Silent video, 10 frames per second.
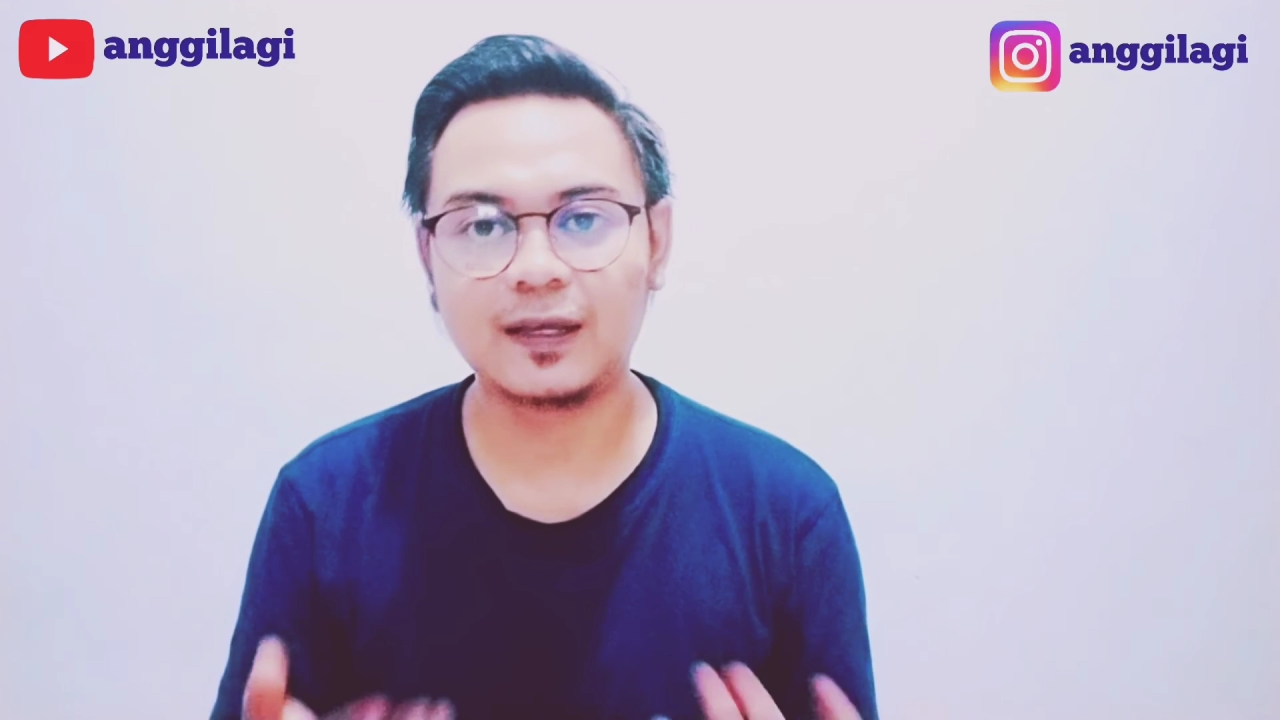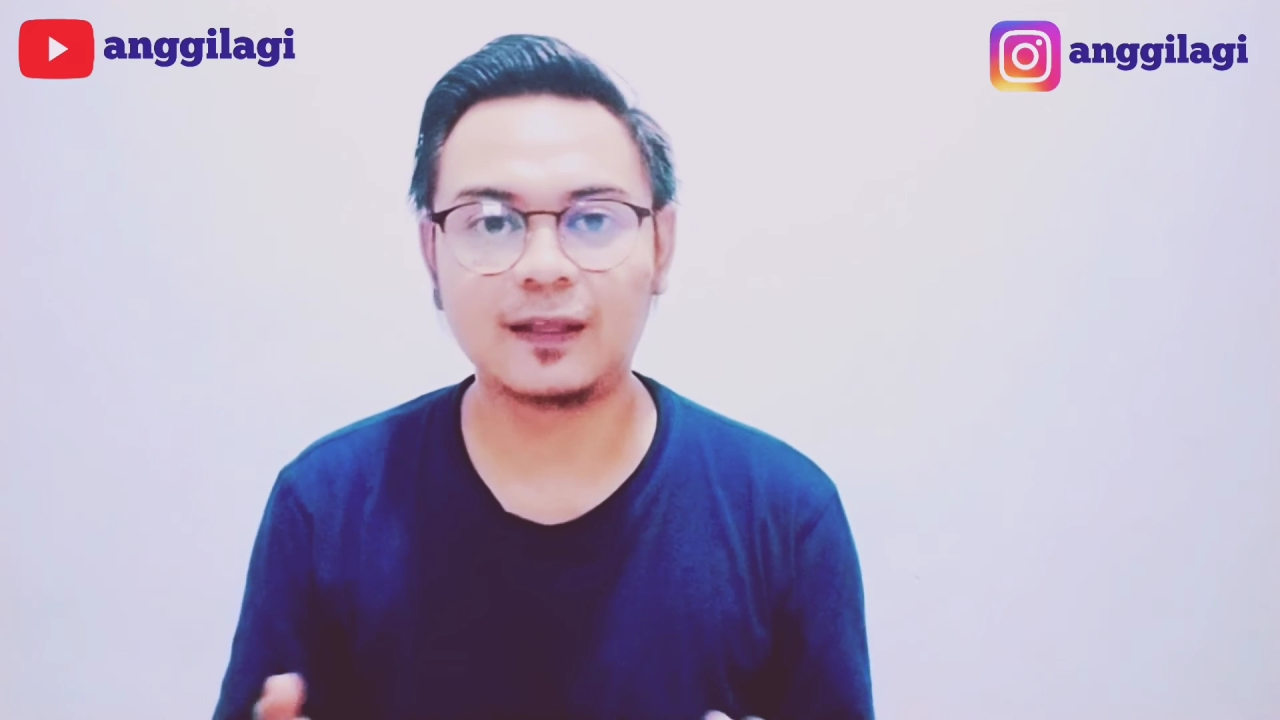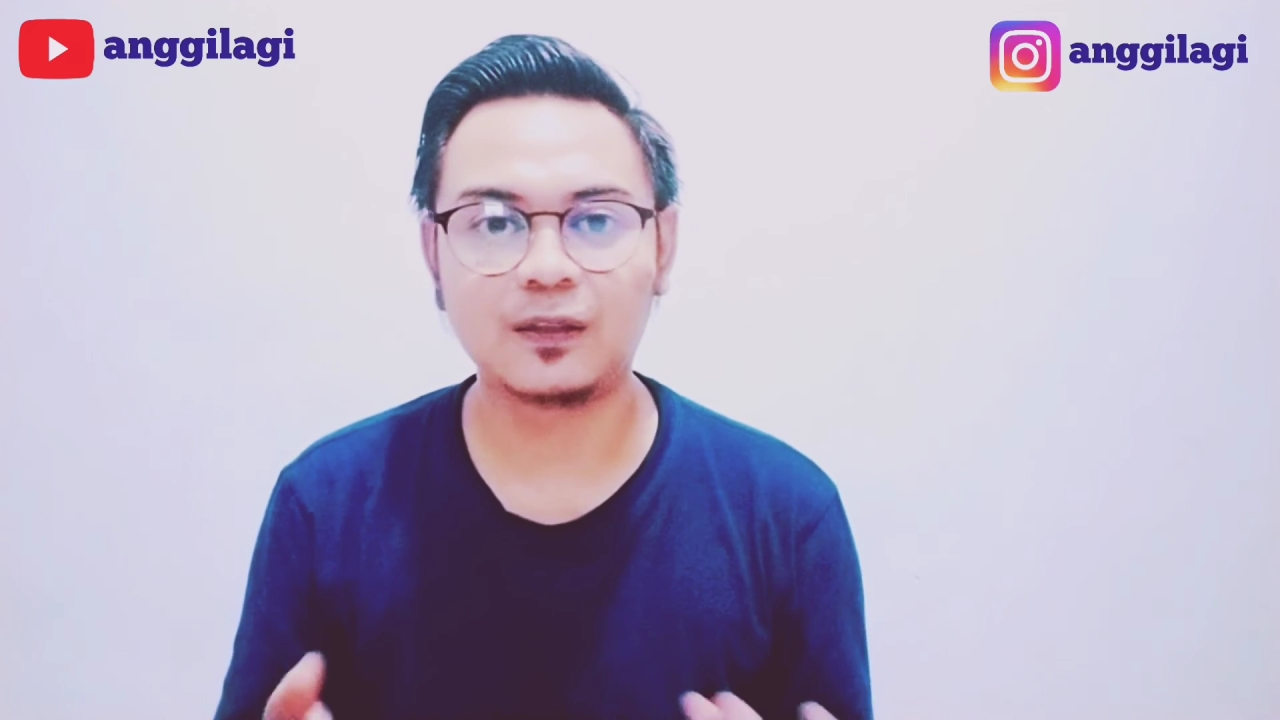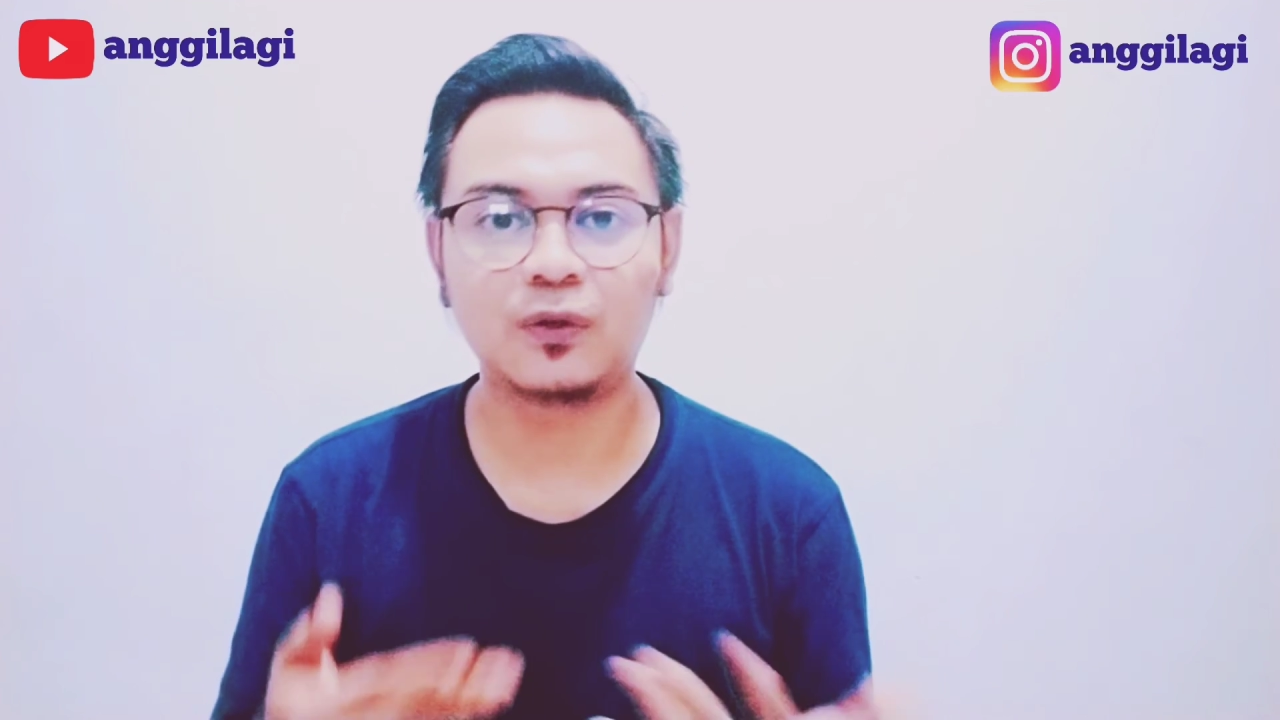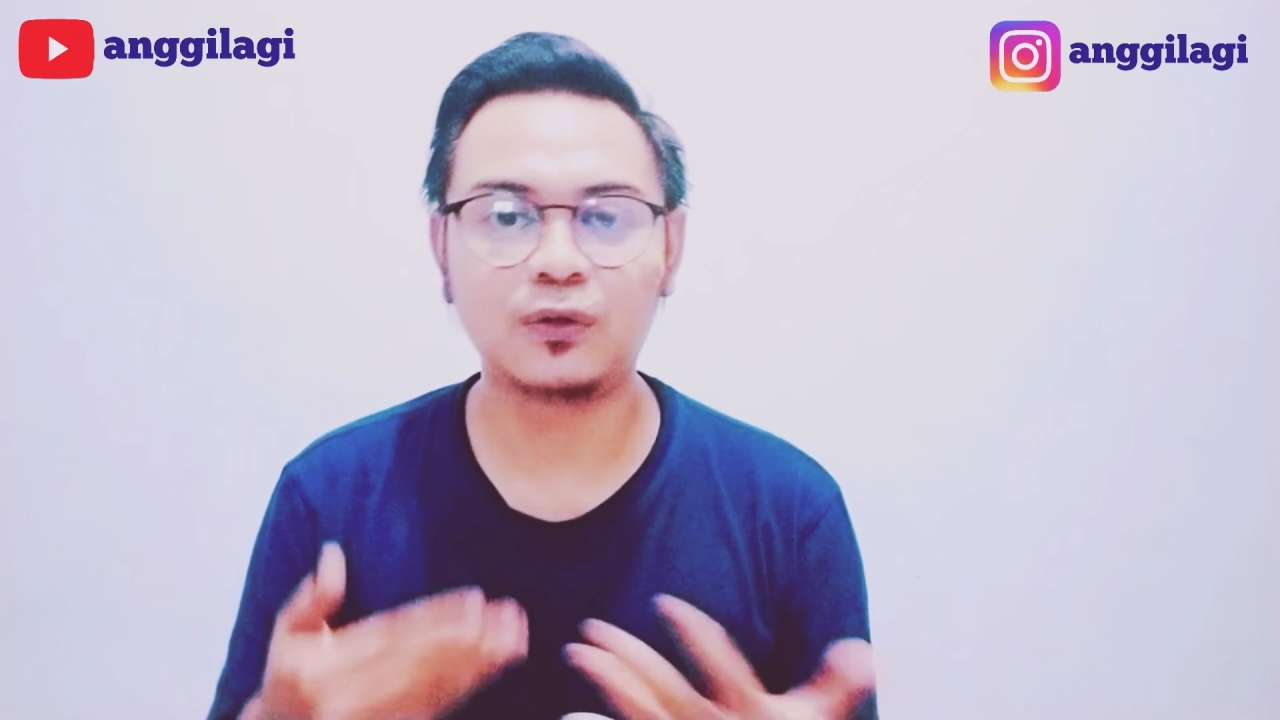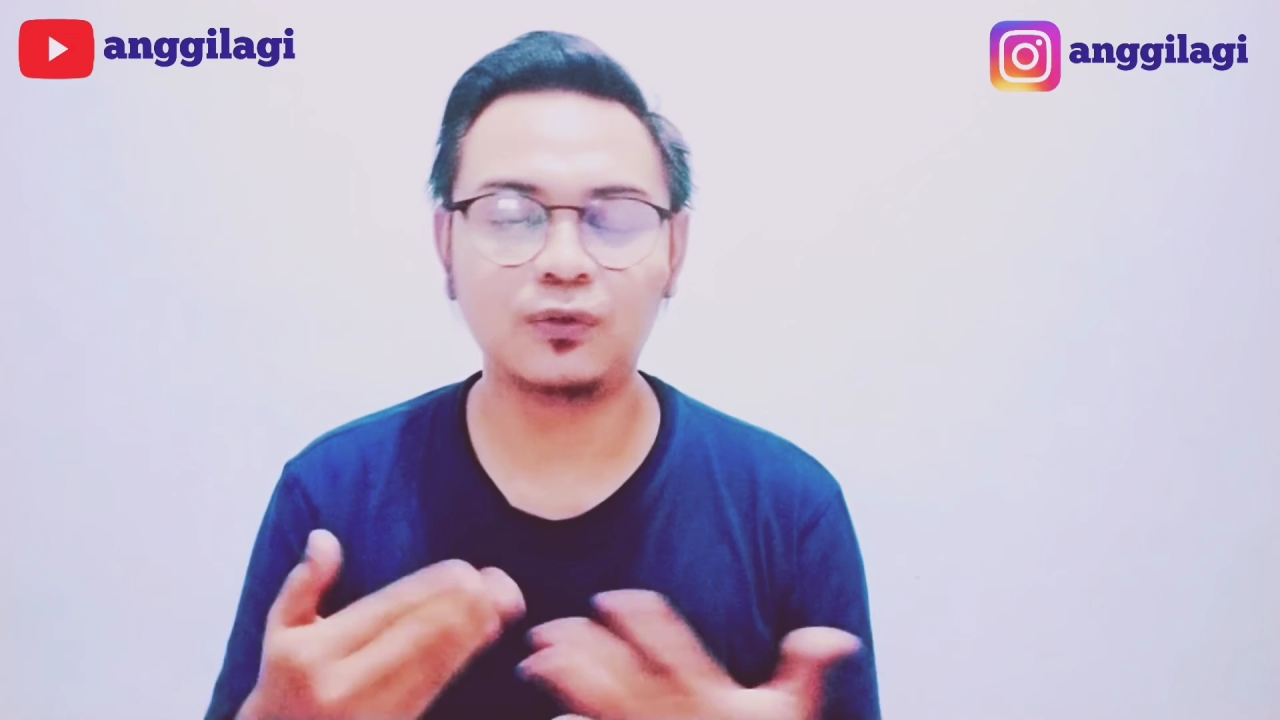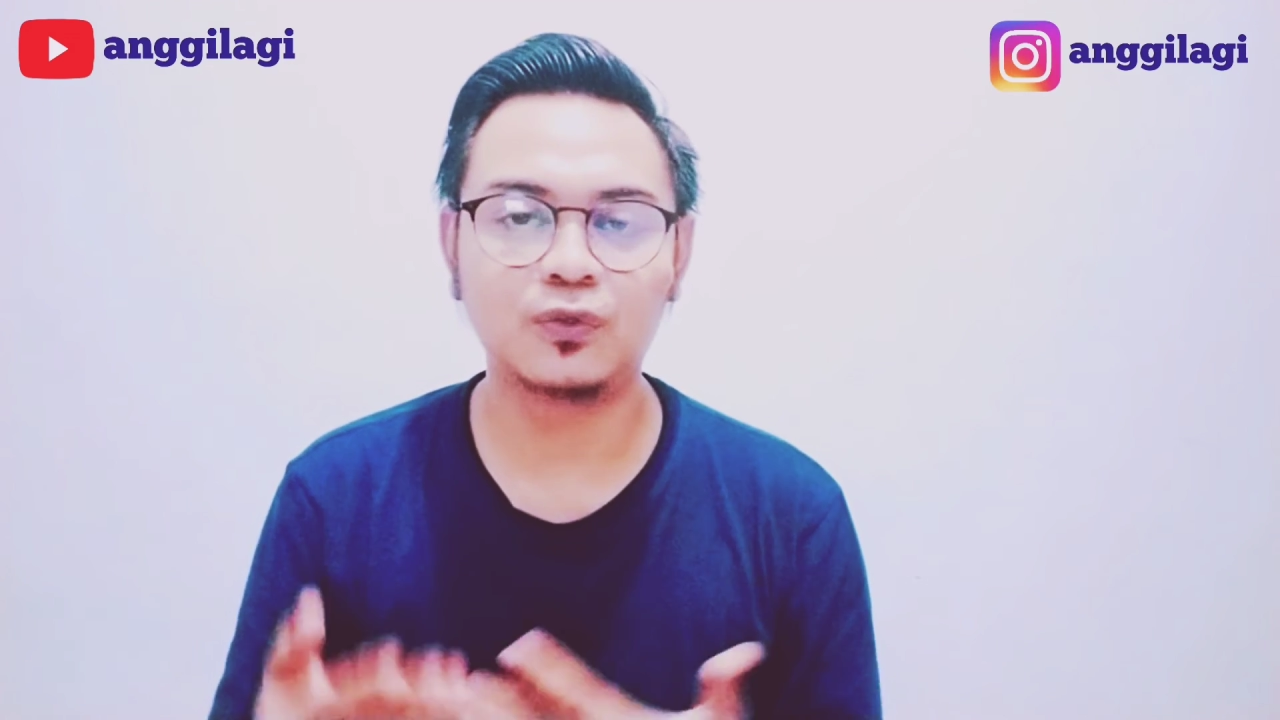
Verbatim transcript: kreator